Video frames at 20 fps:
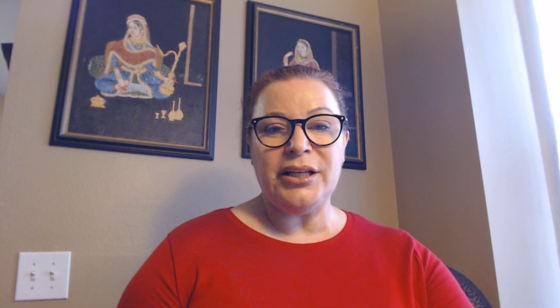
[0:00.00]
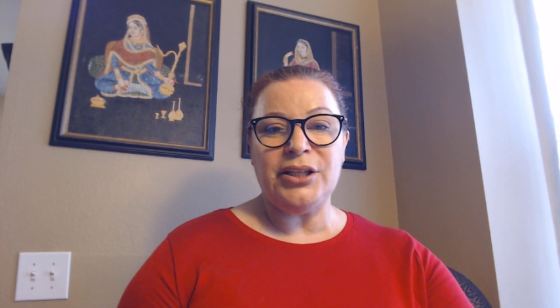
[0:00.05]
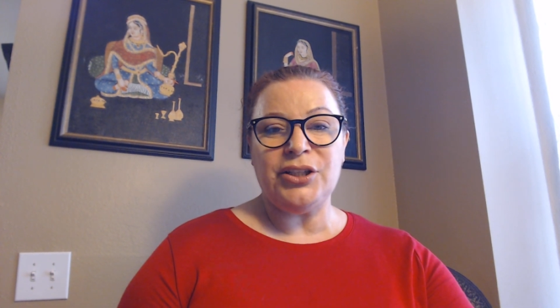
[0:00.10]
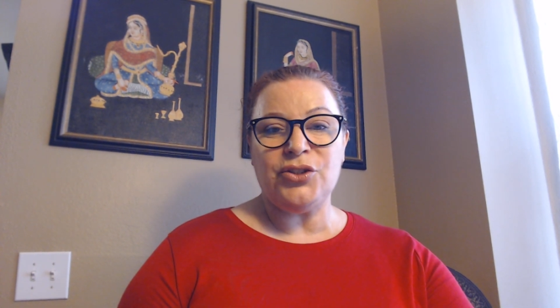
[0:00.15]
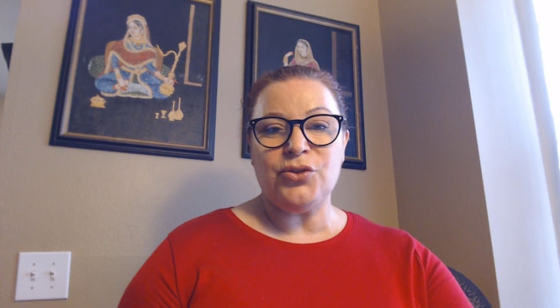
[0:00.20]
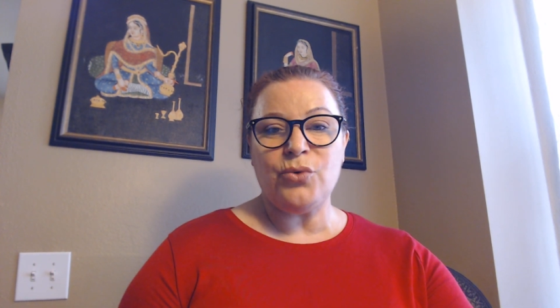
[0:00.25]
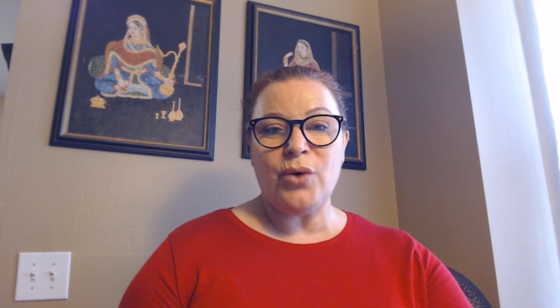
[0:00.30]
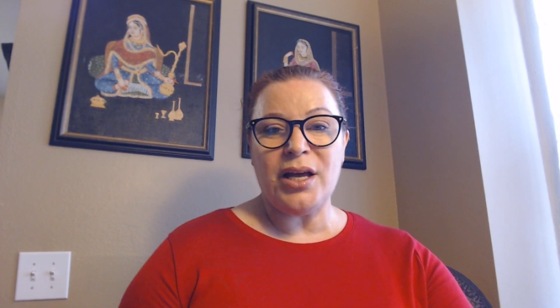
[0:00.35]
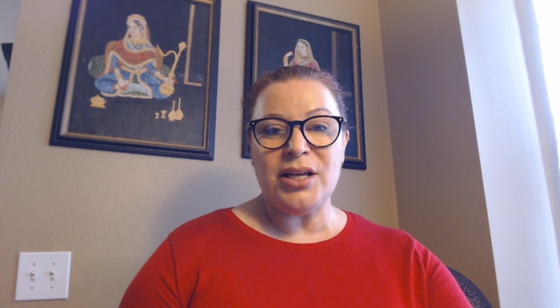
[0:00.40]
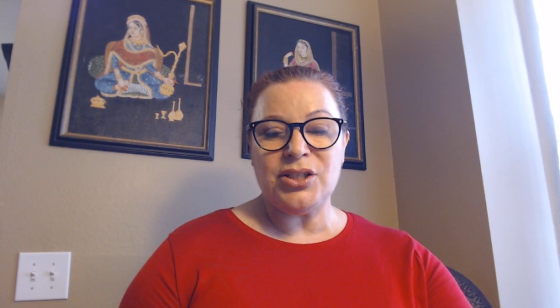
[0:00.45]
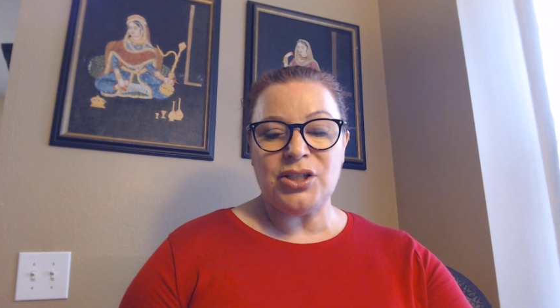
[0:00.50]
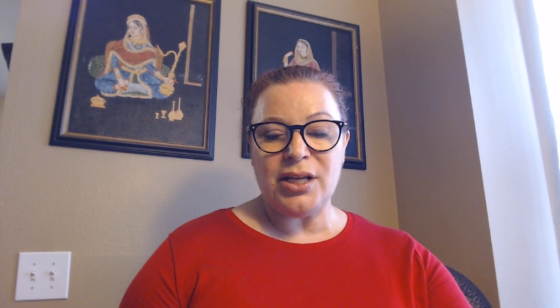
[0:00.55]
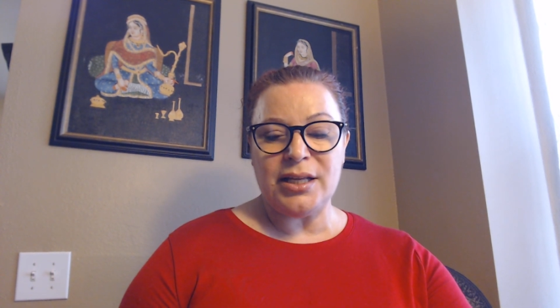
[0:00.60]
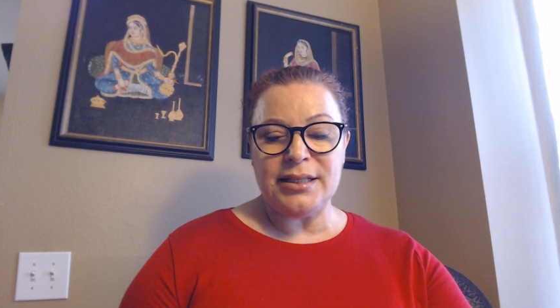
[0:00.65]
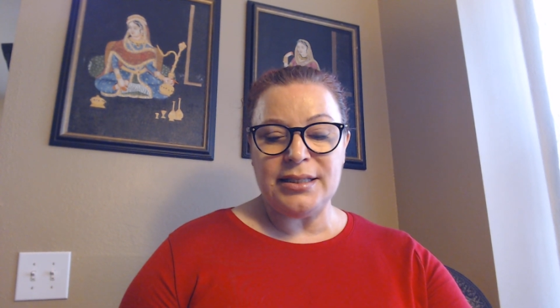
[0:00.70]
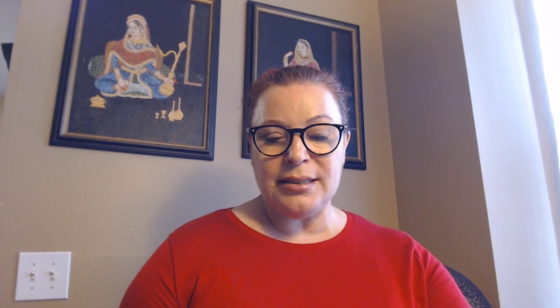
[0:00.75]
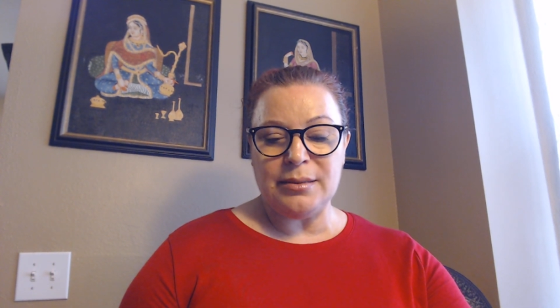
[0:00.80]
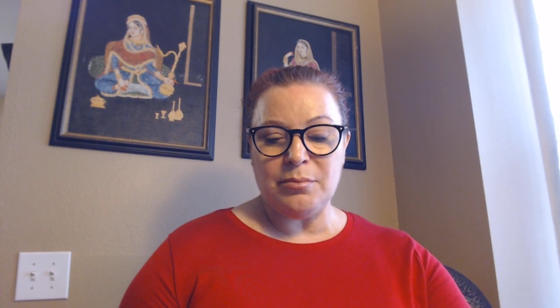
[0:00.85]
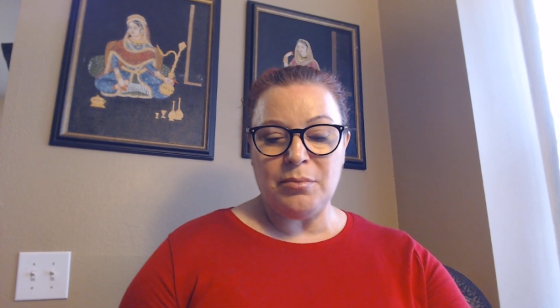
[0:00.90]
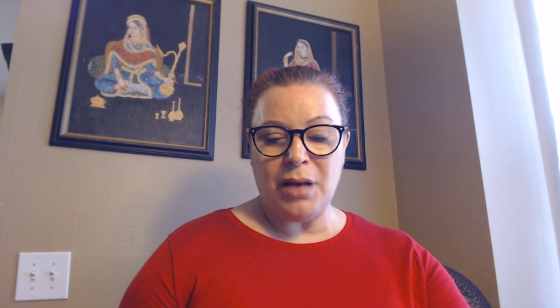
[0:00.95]
يتواجد
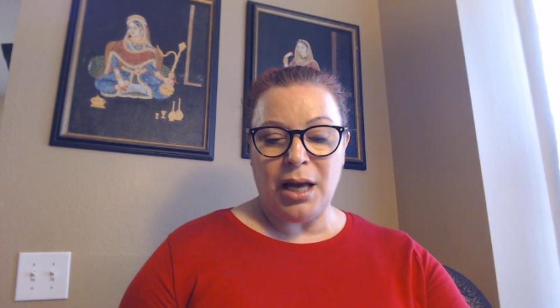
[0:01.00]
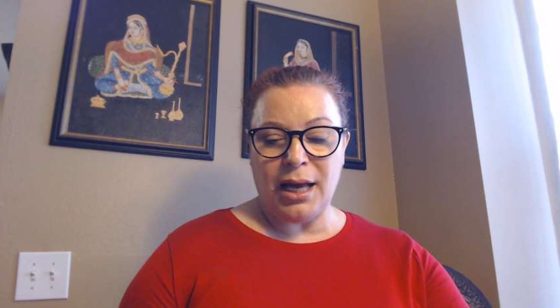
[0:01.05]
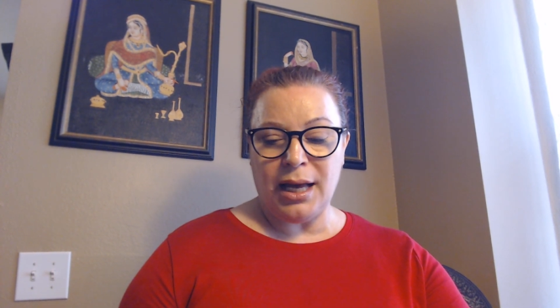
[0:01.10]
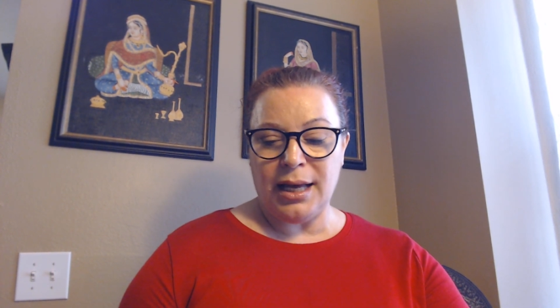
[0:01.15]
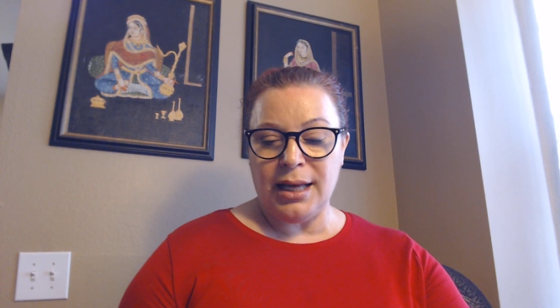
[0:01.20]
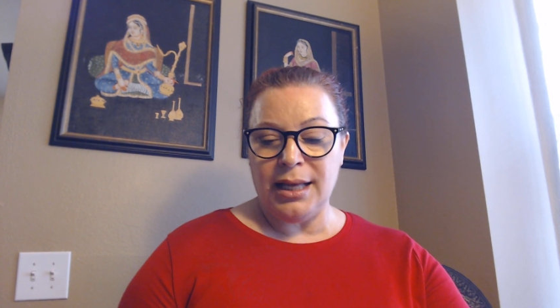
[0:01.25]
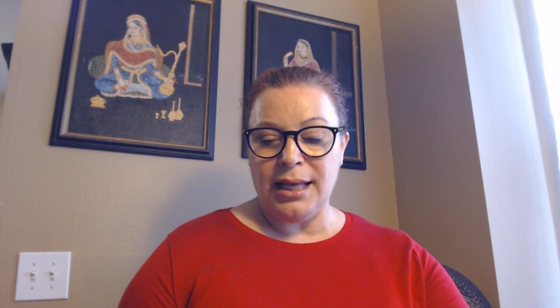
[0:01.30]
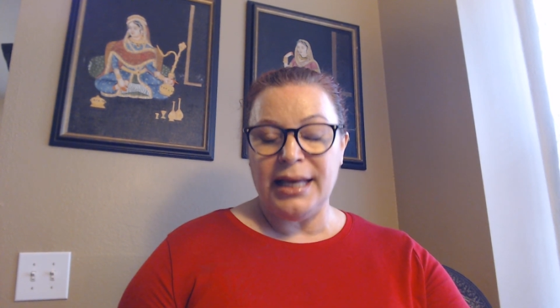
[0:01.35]
مع